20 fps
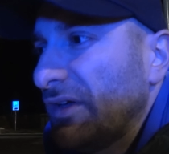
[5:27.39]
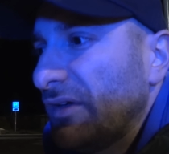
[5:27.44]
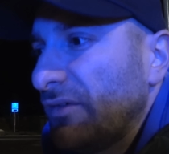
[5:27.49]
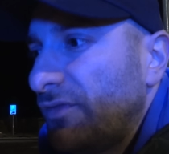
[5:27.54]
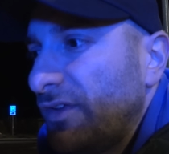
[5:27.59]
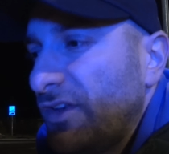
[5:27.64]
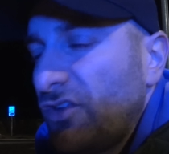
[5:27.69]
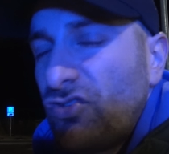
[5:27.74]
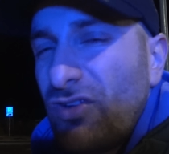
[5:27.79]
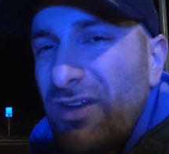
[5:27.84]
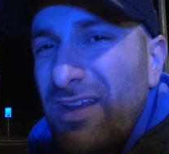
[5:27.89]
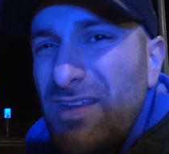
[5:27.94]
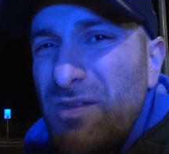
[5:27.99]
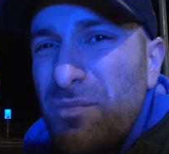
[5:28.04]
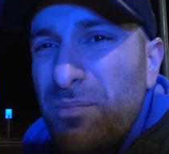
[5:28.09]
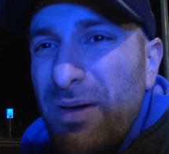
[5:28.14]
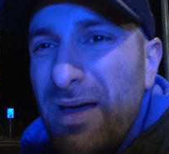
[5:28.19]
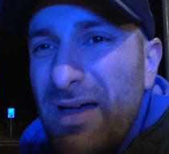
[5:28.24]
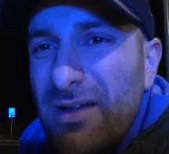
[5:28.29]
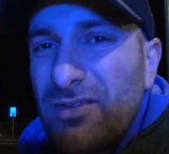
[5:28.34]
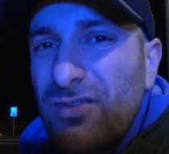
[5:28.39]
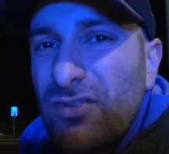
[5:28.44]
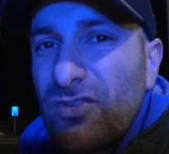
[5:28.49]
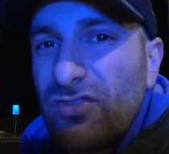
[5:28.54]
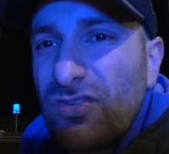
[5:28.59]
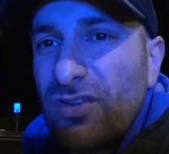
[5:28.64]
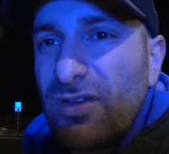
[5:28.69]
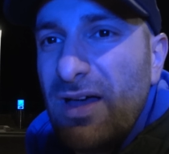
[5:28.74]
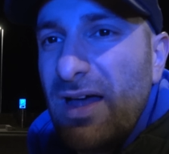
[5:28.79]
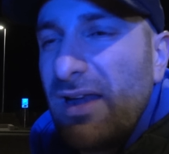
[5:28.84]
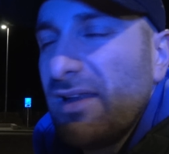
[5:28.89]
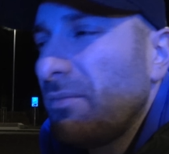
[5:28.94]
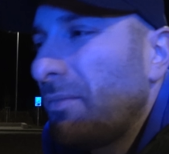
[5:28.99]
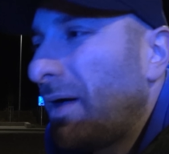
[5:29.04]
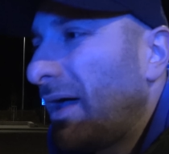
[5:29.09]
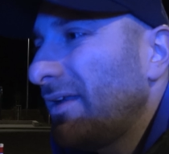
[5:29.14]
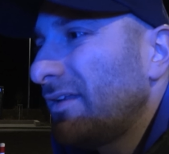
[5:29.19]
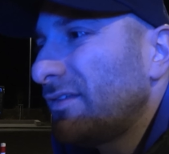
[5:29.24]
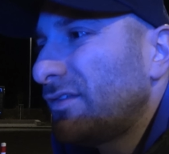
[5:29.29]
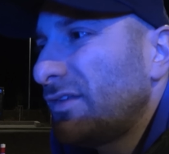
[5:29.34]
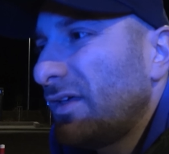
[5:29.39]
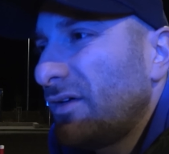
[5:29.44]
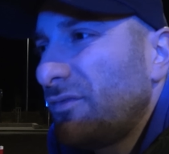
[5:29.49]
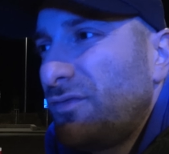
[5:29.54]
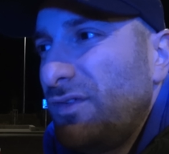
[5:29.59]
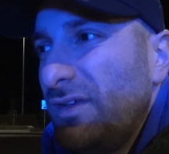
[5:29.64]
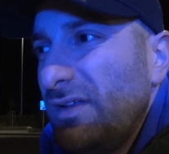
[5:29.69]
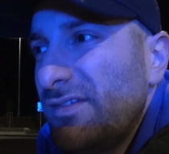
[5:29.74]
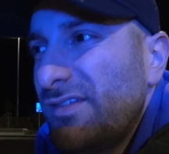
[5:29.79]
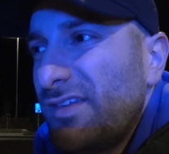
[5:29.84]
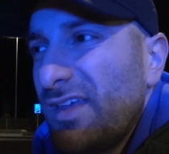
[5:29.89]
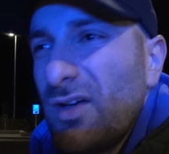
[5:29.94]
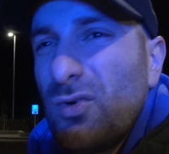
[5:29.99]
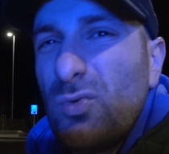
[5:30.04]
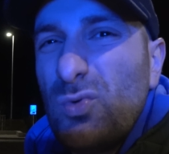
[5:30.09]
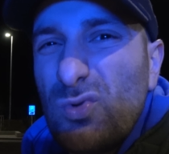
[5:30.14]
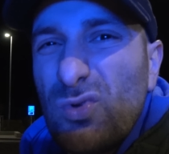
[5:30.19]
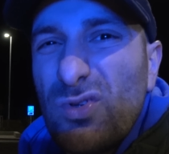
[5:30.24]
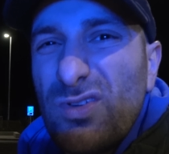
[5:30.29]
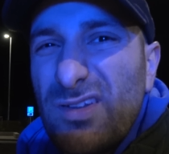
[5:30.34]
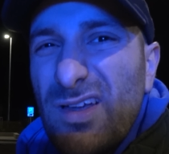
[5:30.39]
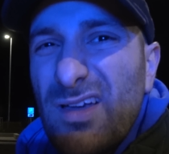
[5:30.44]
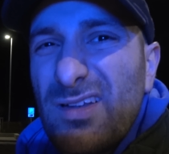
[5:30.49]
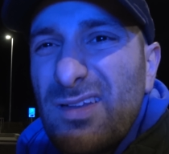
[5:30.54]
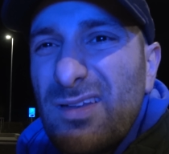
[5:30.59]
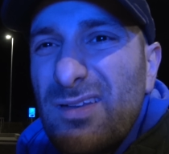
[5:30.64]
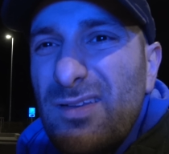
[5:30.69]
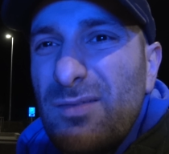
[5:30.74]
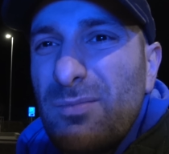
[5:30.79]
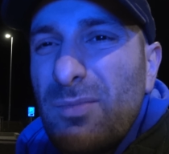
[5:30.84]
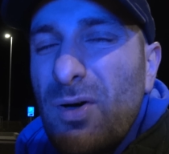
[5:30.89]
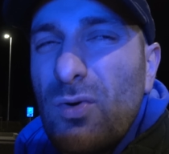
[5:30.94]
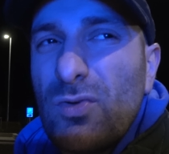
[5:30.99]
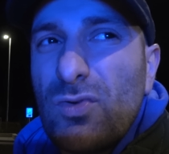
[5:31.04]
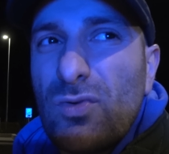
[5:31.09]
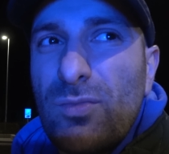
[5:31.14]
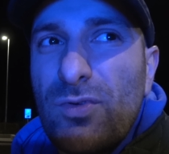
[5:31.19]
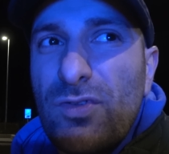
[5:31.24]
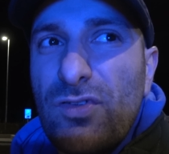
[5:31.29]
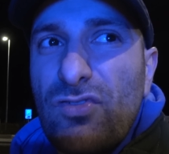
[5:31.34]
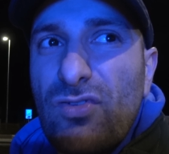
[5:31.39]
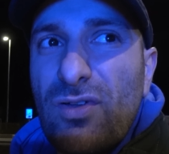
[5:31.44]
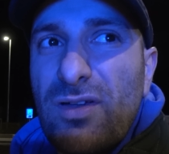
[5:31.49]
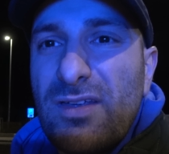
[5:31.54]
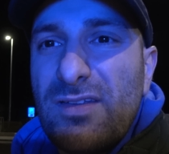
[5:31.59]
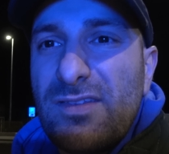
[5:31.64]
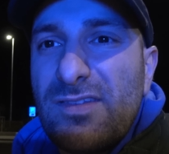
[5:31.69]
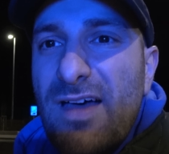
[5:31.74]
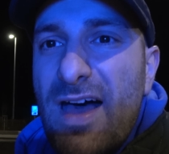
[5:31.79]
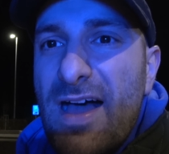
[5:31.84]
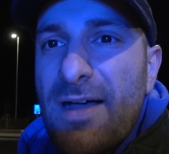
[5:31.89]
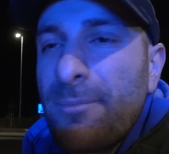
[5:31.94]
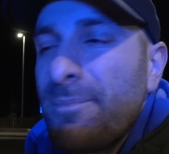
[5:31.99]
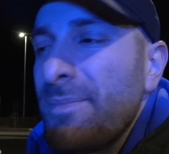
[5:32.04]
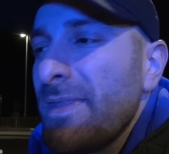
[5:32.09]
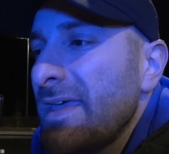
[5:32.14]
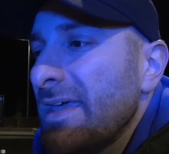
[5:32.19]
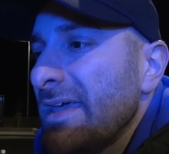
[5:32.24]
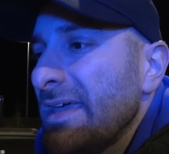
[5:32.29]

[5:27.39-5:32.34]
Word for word: Finde ich schon echt praktisch. Allgemein ist sehr viel, sehr gut durchdacht an diesem Auto, muss ich schon echt sagen.